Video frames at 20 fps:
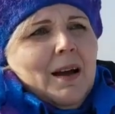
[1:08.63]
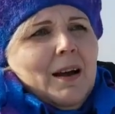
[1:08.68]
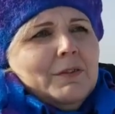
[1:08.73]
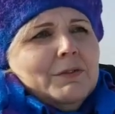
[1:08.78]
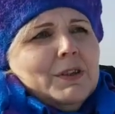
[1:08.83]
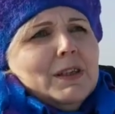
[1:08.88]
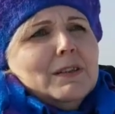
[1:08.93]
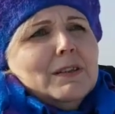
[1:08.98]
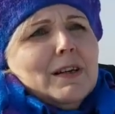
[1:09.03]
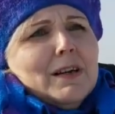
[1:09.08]

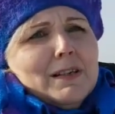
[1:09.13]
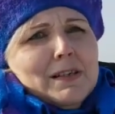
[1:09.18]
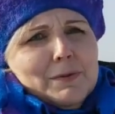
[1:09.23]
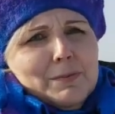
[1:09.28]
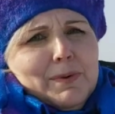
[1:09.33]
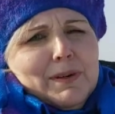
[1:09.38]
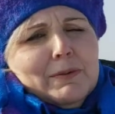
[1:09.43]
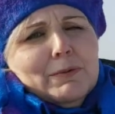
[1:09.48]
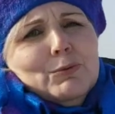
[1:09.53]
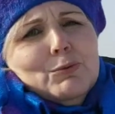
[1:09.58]

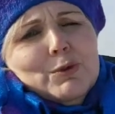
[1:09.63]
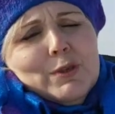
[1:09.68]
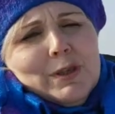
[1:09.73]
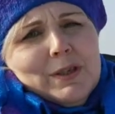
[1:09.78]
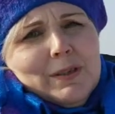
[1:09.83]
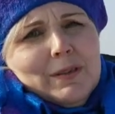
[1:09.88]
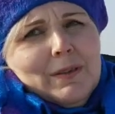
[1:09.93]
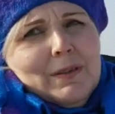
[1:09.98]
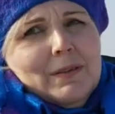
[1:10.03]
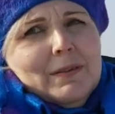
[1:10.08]
Автотранспорт
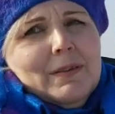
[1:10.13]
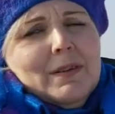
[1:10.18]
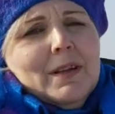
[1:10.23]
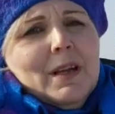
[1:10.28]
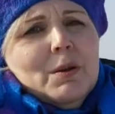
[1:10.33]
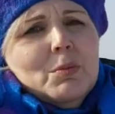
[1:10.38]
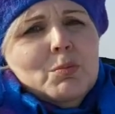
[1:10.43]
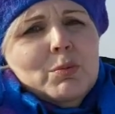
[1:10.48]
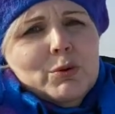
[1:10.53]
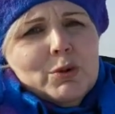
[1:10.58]
носит
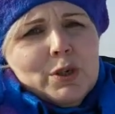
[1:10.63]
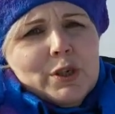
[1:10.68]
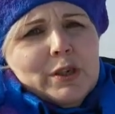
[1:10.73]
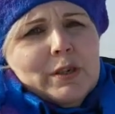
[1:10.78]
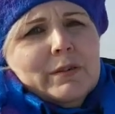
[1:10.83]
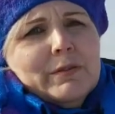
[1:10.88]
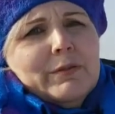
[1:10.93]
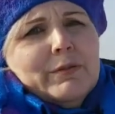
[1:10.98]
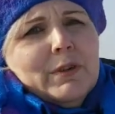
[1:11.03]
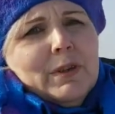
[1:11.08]

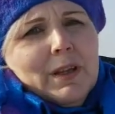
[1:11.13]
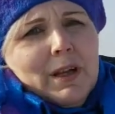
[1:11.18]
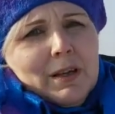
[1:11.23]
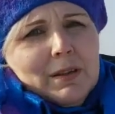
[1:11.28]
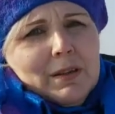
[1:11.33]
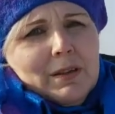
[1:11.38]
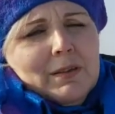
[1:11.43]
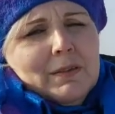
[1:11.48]
наибольший вклад